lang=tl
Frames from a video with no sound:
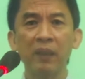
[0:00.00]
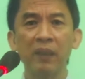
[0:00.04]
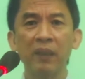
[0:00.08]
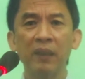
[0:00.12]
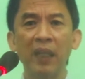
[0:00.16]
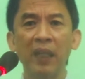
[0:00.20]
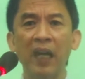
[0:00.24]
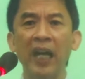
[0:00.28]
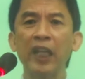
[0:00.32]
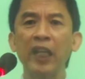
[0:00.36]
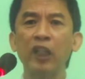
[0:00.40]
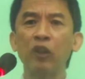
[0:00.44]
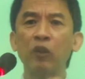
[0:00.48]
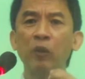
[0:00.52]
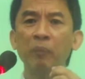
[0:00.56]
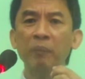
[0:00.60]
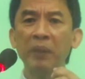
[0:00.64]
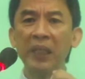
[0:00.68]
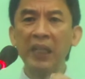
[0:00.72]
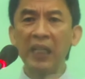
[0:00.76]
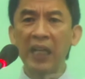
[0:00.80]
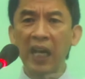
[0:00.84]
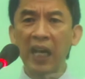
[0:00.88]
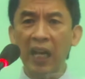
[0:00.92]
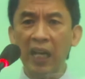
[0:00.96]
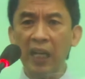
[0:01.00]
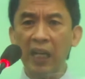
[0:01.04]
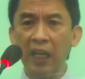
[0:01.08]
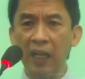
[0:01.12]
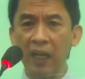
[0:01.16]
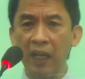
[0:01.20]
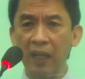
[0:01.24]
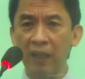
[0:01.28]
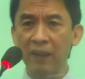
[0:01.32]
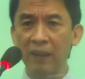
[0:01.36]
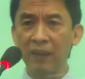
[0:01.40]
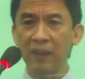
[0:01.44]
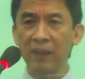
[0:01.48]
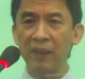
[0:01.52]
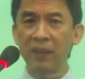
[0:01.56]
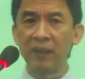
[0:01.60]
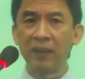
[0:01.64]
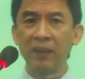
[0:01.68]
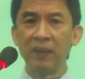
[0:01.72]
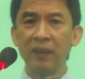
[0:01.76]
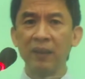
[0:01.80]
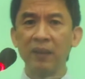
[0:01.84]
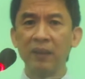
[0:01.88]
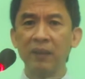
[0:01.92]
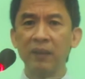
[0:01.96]
ay kumilala
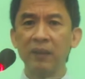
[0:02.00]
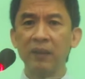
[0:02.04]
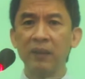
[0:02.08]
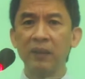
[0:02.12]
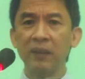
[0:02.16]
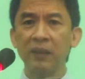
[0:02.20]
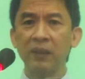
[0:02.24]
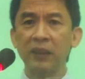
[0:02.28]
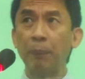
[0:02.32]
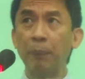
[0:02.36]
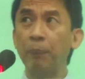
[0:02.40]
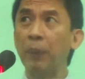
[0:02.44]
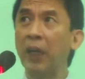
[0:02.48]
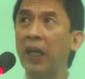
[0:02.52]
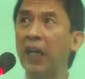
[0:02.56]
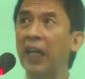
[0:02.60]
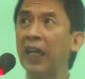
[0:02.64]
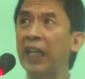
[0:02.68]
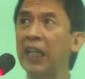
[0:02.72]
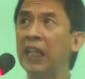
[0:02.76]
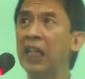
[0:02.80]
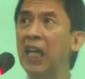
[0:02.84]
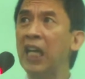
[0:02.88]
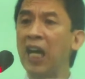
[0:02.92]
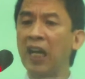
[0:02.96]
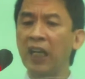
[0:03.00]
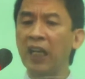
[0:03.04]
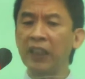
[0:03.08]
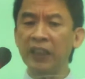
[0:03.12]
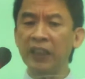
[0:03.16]
sa pangangailangan